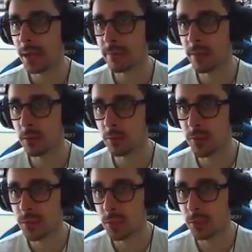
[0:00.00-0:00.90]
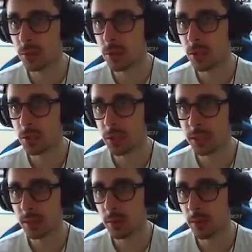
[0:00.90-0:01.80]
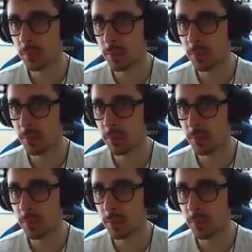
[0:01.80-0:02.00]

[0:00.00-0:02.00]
a livello fisico, cioè stiamo